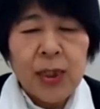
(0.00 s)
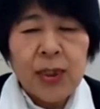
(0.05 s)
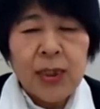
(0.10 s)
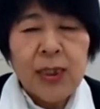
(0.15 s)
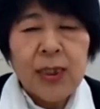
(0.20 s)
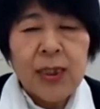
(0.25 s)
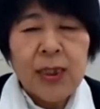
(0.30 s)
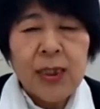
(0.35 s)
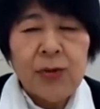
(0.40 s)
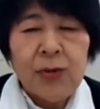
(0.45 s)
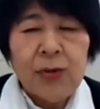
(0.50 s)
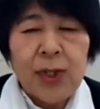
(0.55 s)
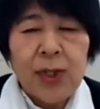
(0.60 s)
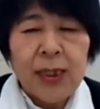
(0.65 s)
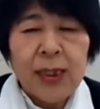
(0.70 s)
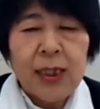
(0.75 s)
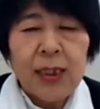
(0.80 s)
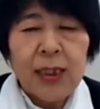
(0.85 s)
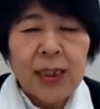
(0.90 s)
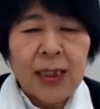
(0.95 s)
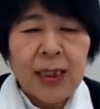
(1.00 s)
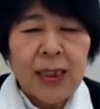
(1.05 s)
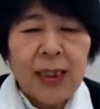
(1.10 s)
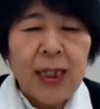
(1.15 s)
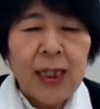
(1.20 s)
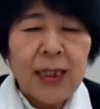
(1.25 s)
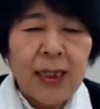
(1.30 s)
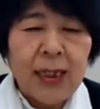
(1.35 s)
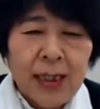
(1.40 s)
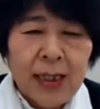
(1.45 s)
地域の方に来
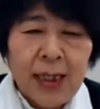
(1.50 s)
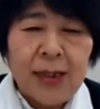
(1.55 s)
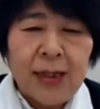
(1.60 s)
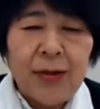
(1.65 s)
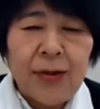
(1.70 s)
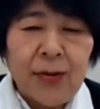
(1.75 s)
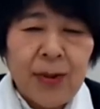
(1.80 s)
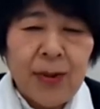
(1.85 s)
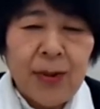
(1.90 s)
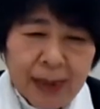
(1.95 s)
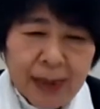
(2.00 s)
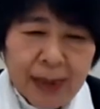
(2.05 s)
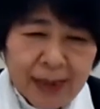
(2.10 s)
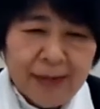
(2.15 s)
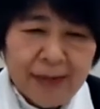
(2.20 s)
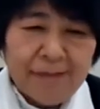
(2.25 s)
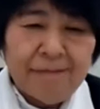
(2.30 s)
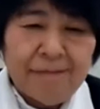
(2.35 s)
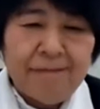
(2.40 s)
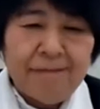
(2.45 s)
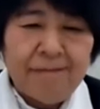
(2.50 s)
ていただいております。